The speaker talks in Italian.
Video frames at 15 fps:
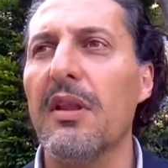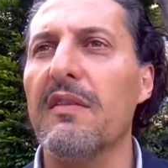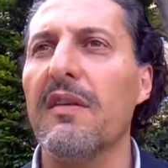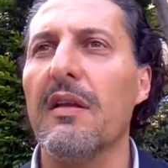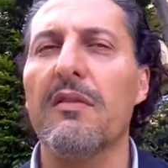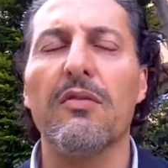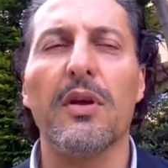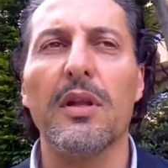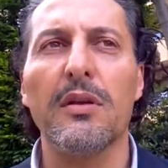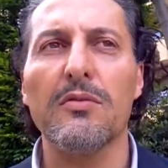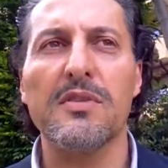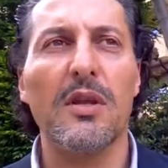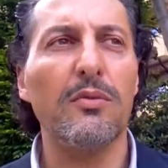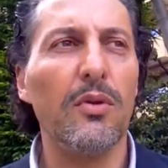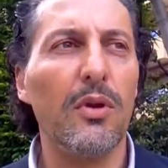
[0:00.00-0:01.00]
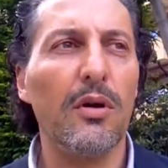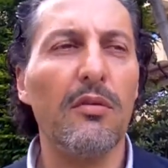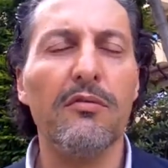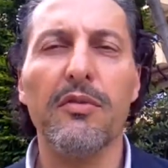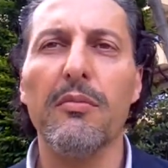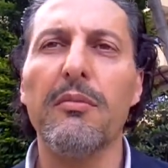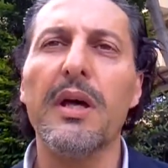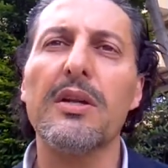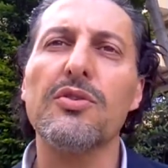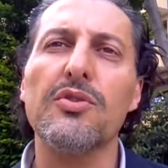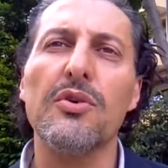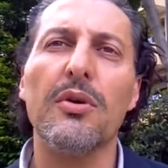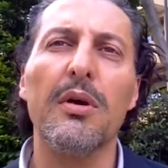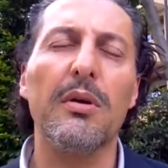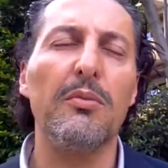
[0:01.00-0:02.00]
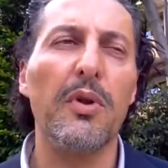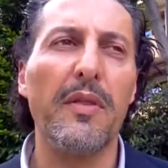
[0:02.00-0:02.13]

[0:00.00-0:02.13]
nel senso che nello statuto della Confommercio